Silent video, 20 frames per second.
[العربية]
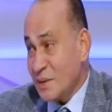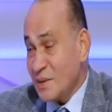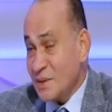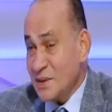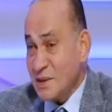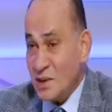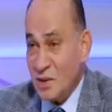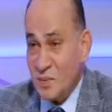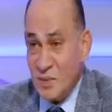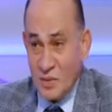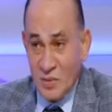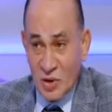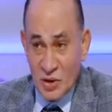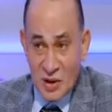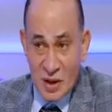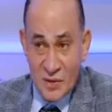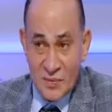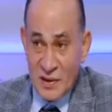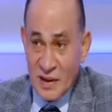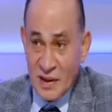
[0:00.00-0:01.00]
بس اللي هم
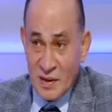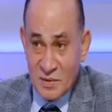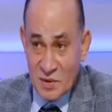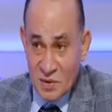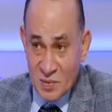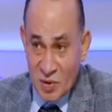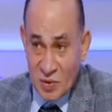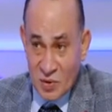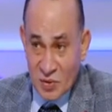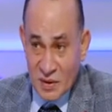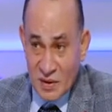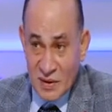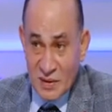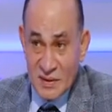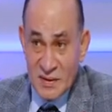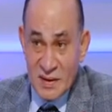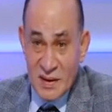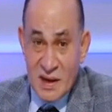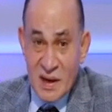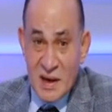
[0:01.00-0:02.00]
المحترفين اللي مش
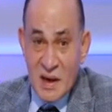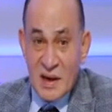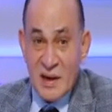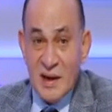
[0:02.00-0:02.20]
موجودين مظبوط